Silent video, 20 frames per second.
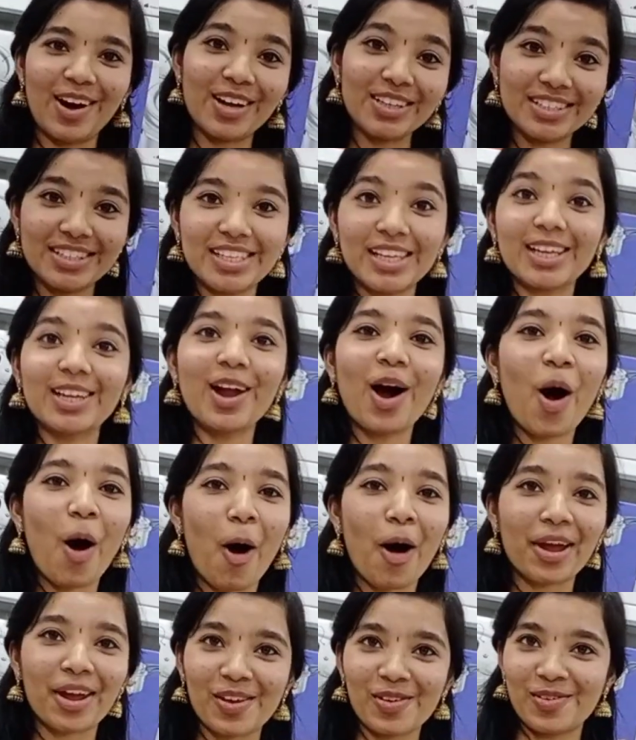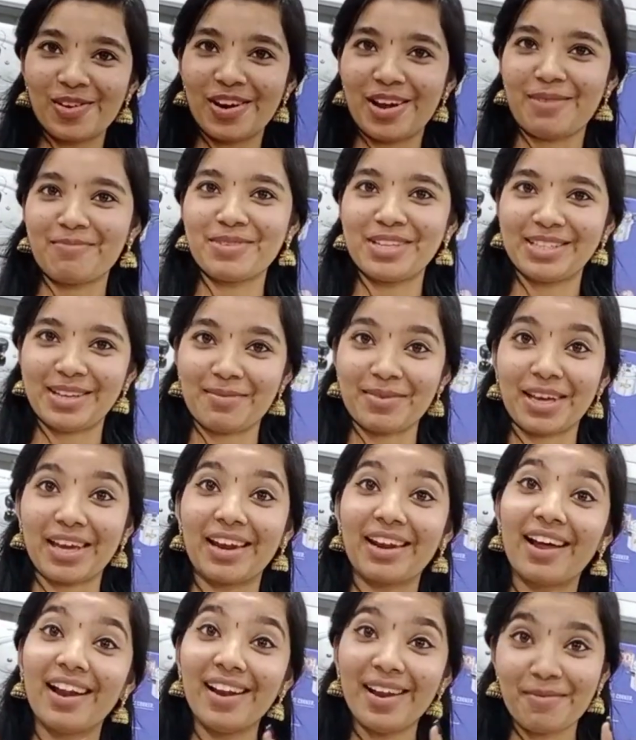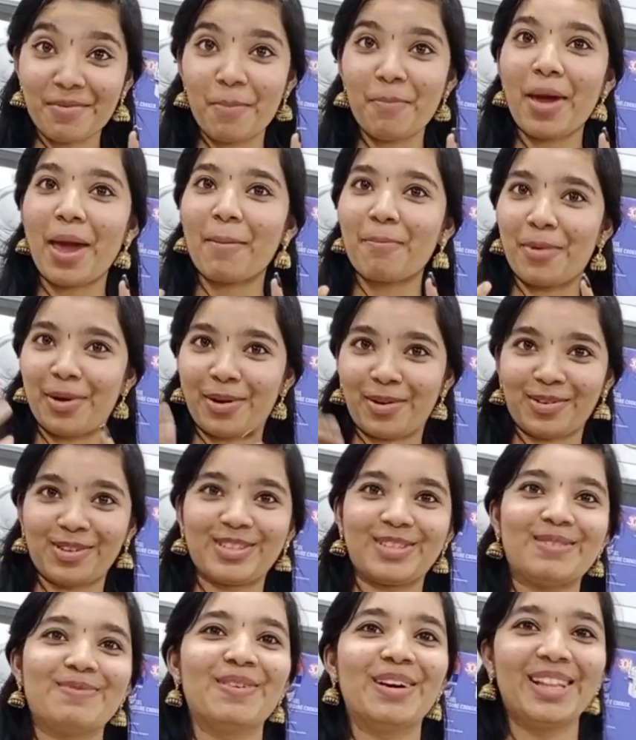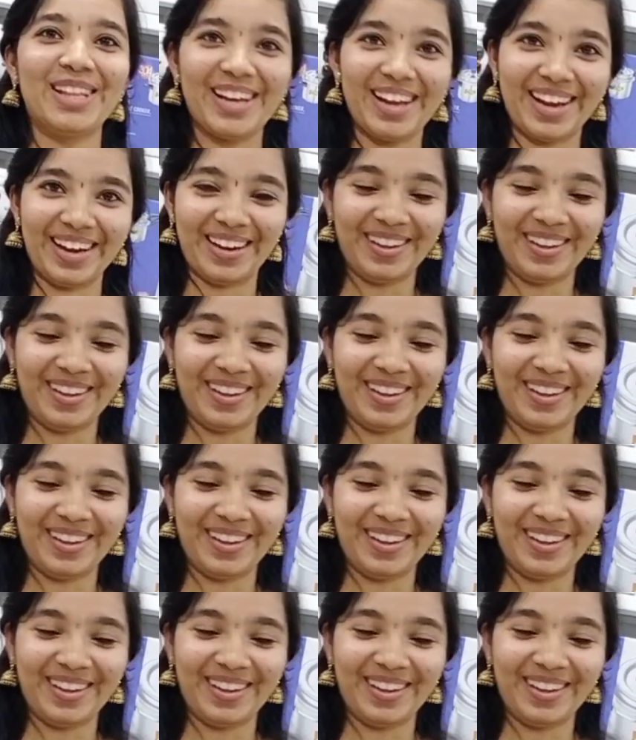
நான்ஸ்டிக்னால் ஆயில் விடாமல் சமைக்கிறனால நம்ம பேப்பர் ரோஸ்ட்டு மாதிரி